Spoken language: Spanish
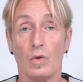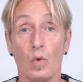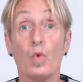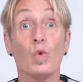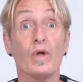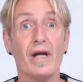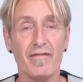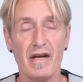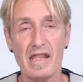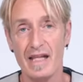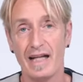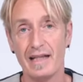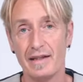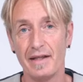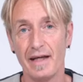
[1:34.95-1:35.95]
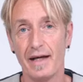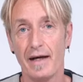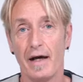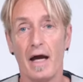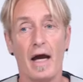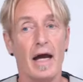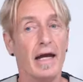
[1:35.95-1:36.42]
una vez al
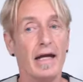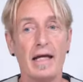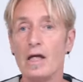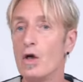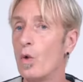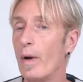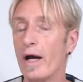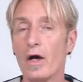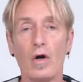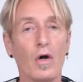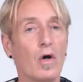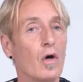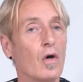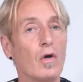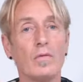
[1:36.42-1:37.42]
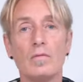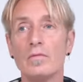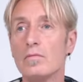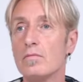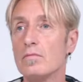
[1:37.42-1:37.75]
día, y luego